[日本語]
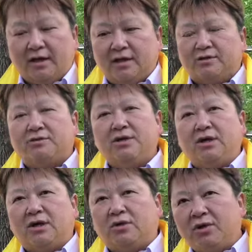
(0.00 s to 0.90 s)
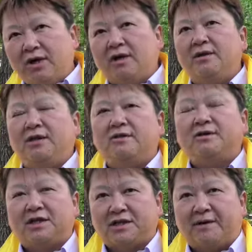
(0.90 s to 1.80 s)
でそこにお気軽に電
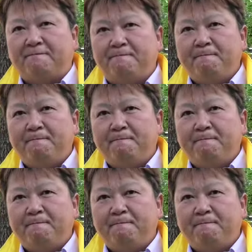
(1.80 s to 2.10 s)
話ください。